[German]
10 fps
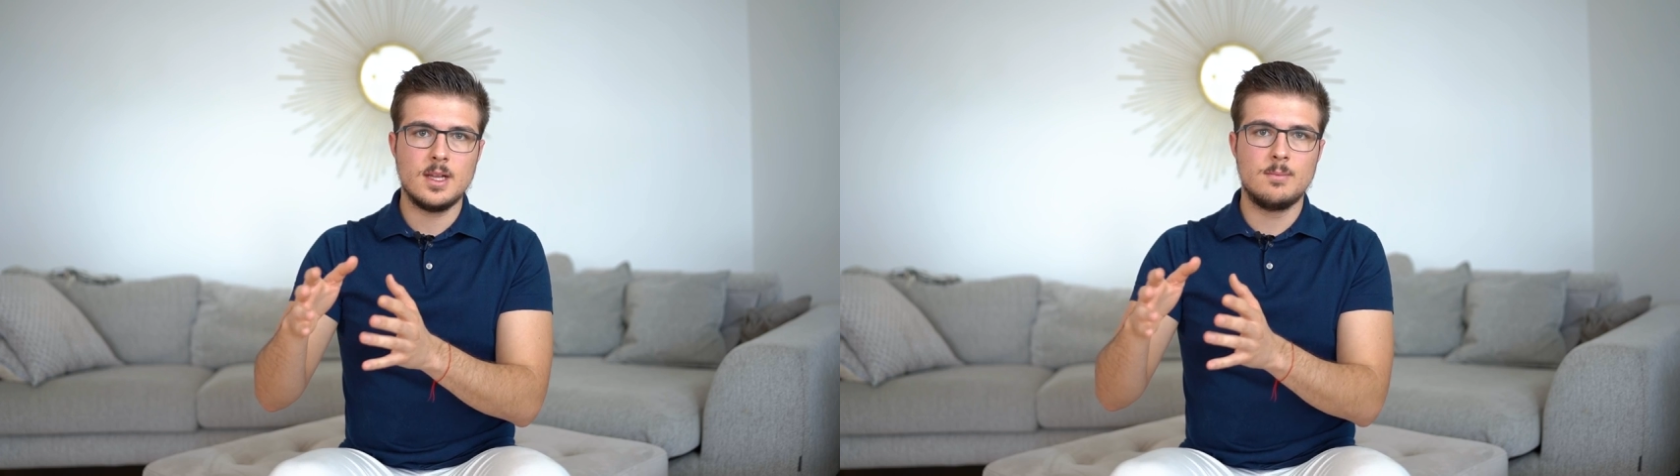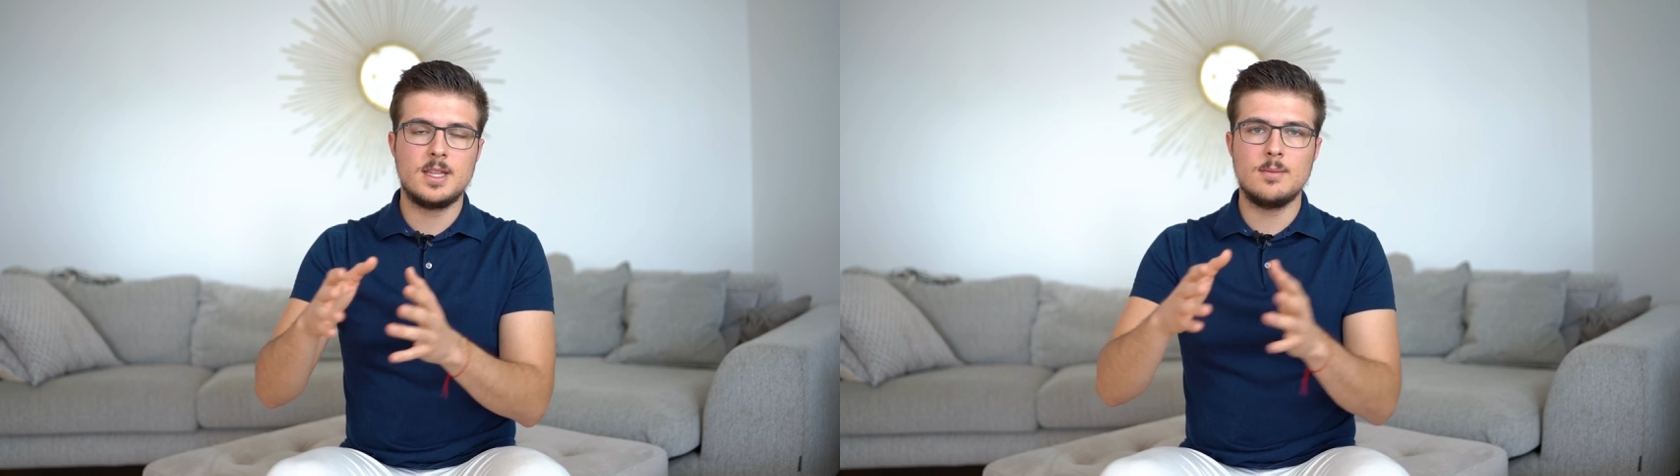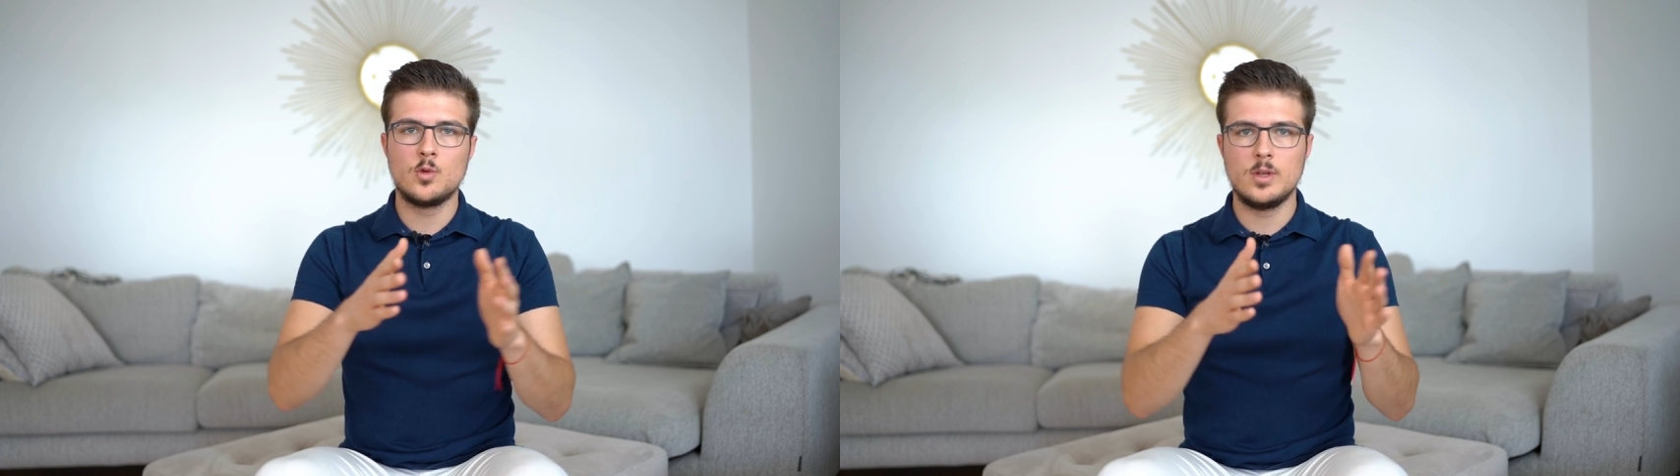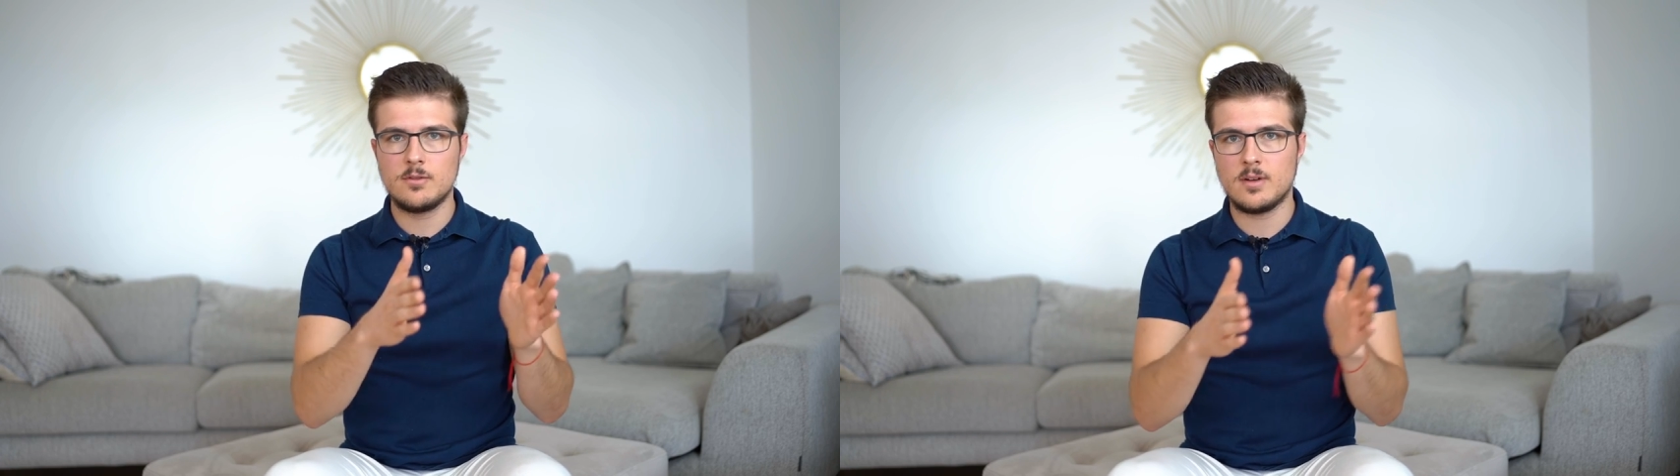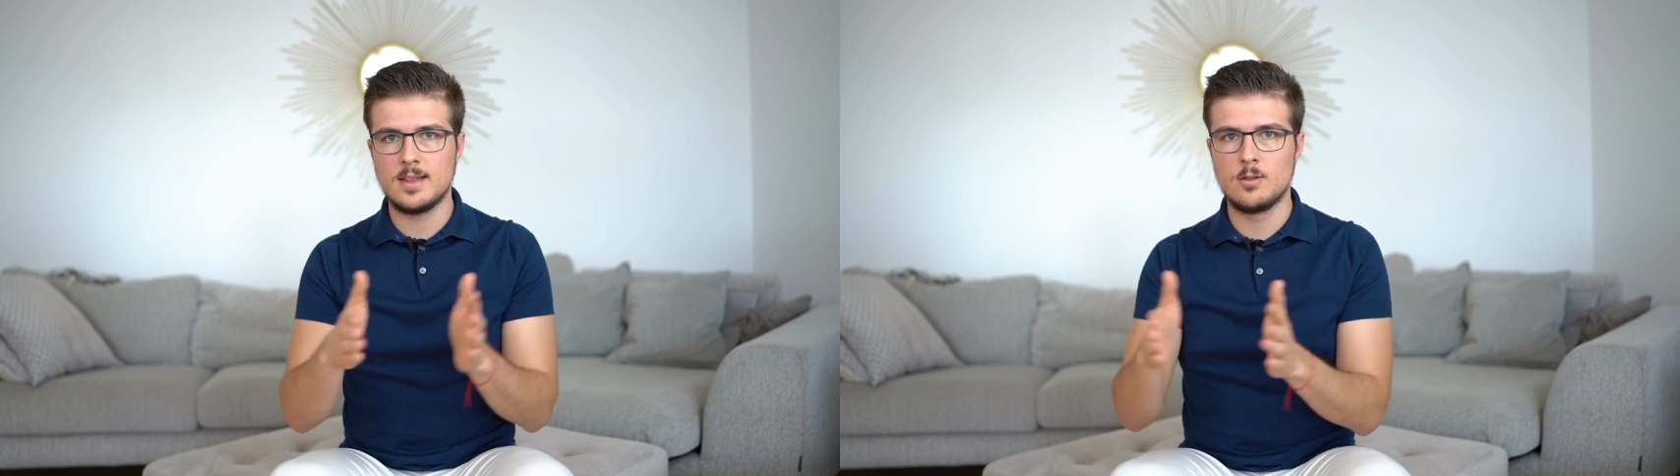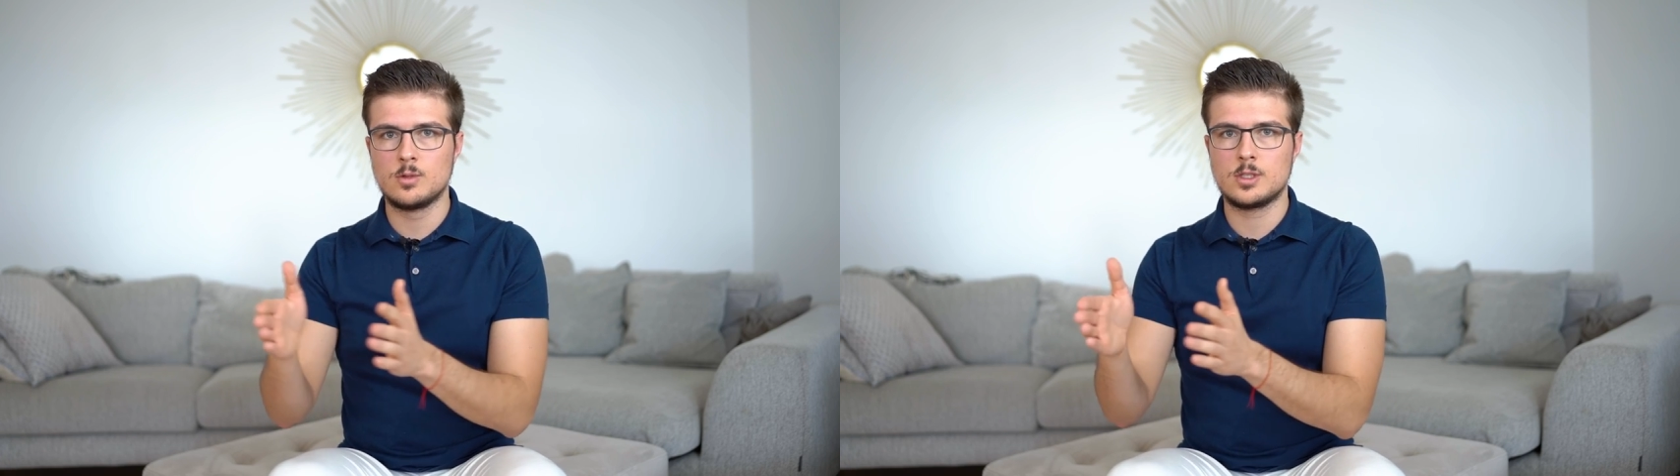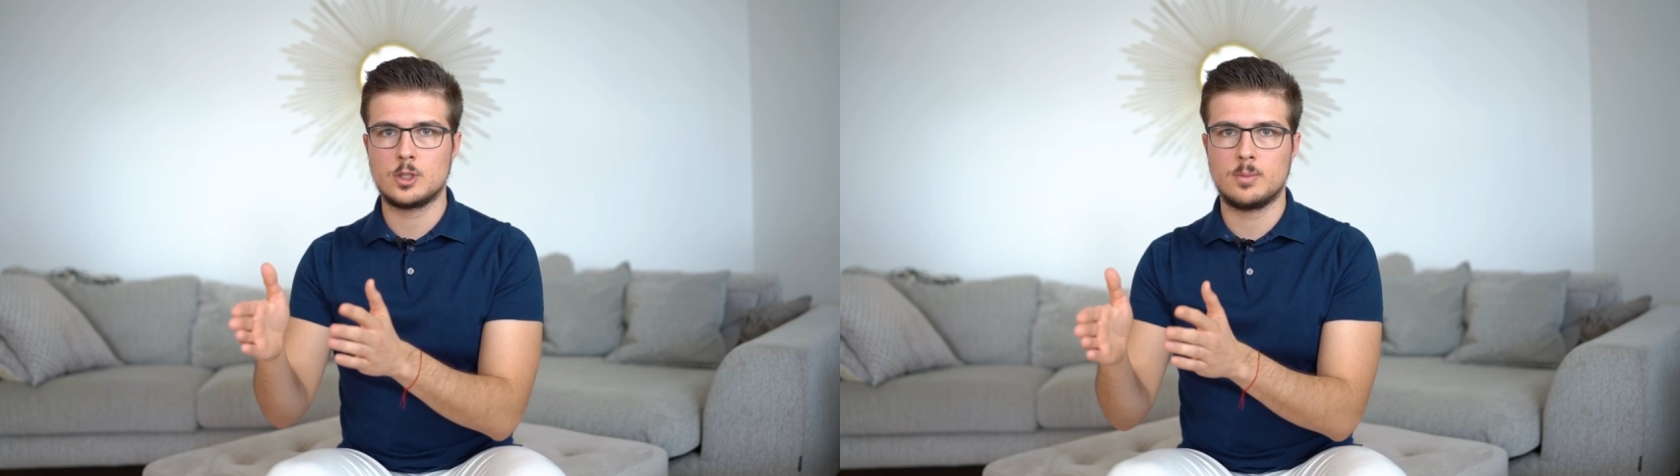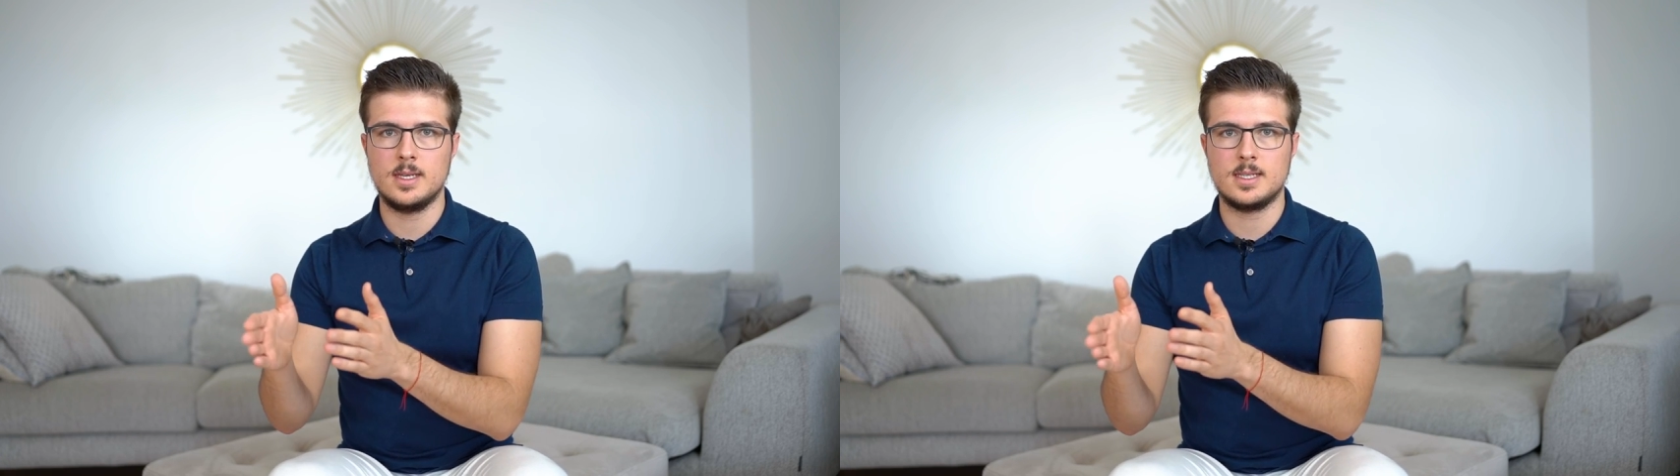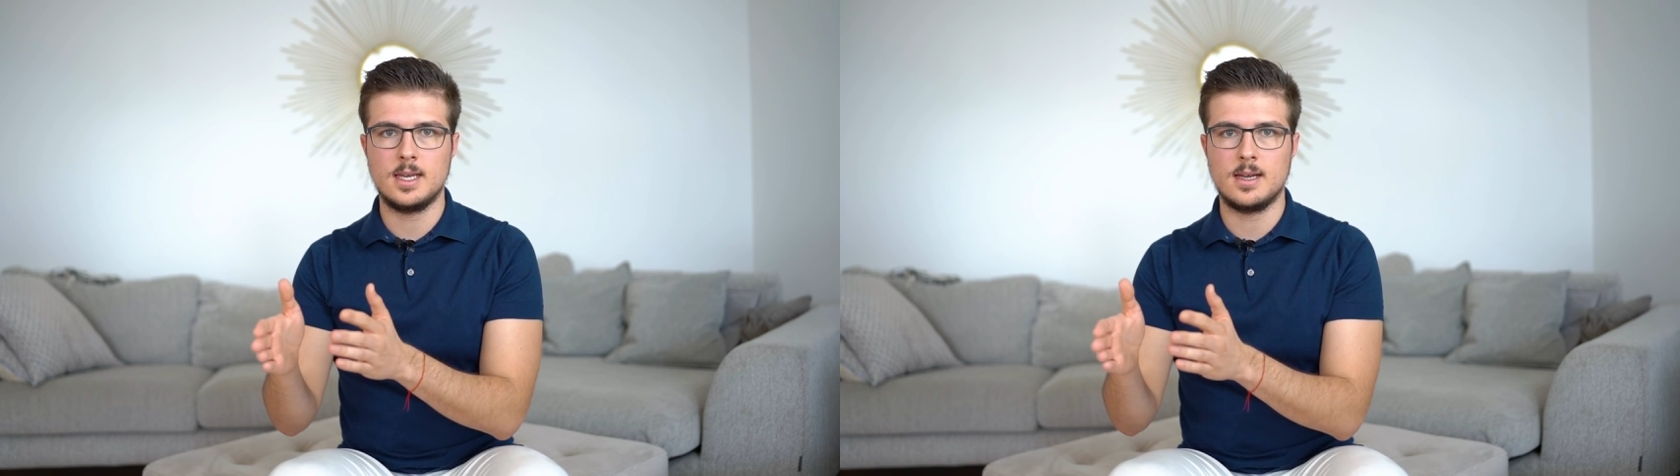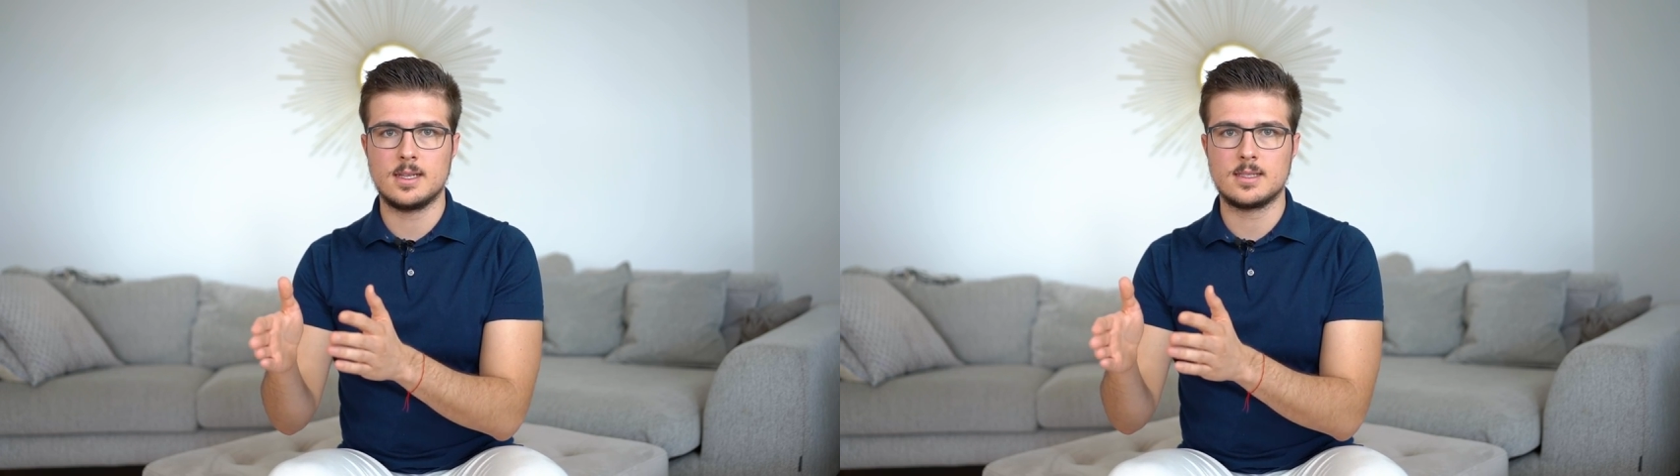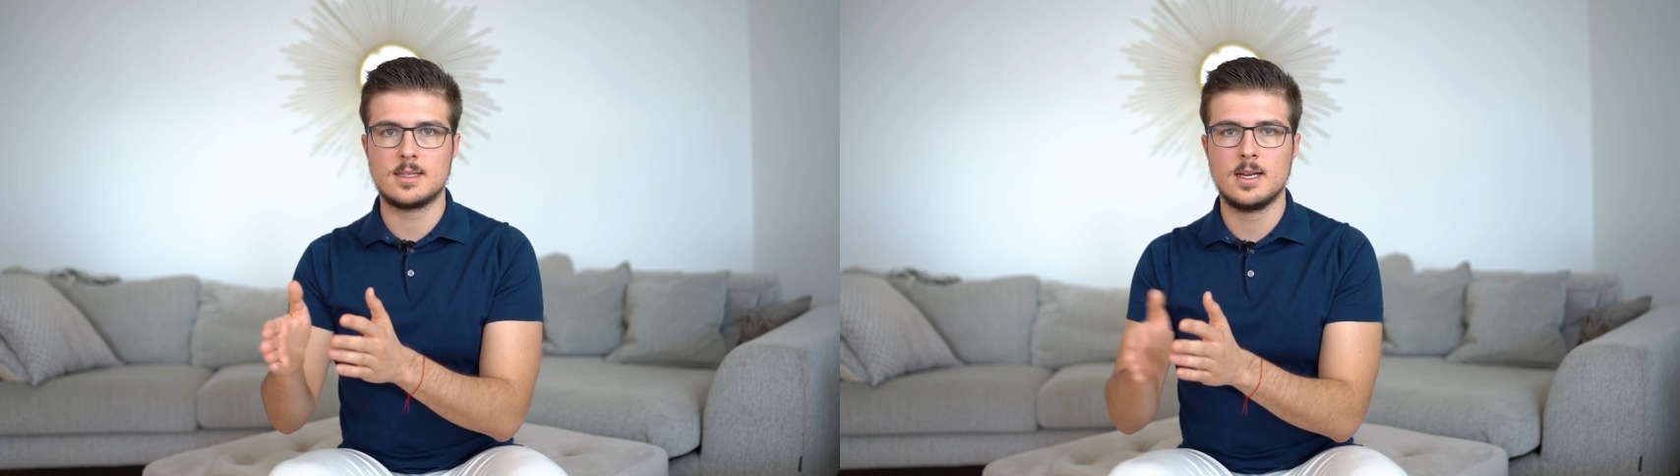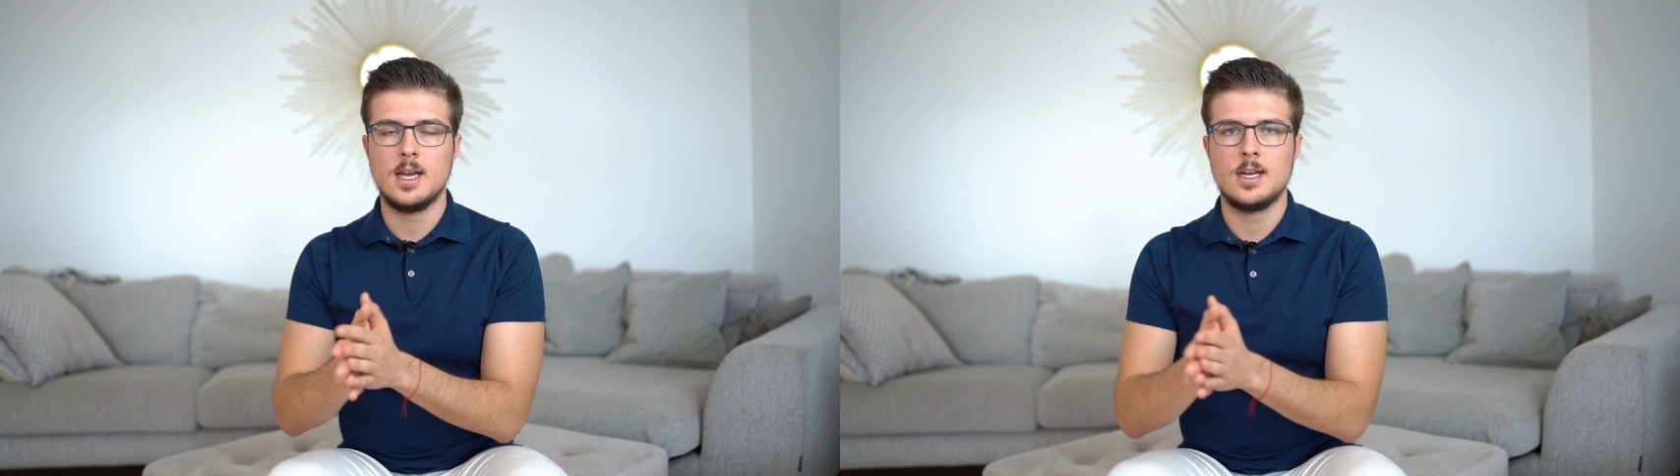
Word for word: mit dem du in ein Verhandlungsgespräch gehen kannst.